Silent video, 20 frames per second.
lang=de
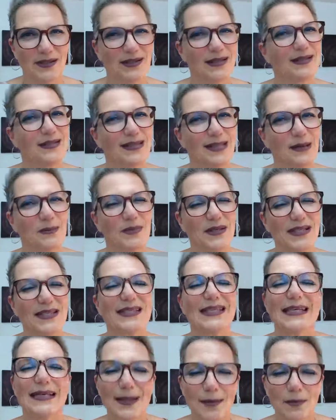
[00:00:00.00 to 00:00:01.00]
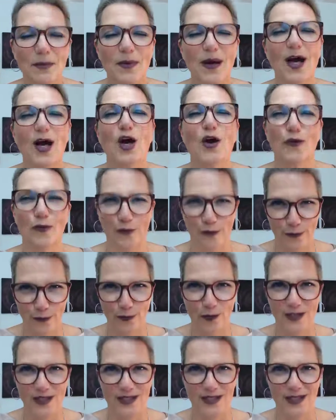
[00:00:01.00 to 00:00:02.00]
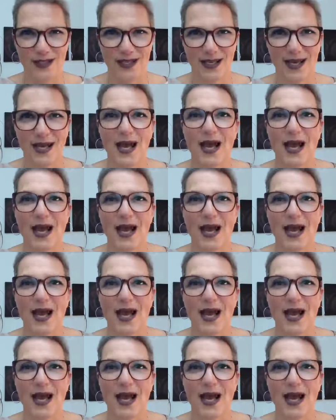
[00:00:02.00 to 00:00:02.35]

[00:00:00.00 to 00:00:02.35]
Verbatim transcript: ist nämlich immer für dich.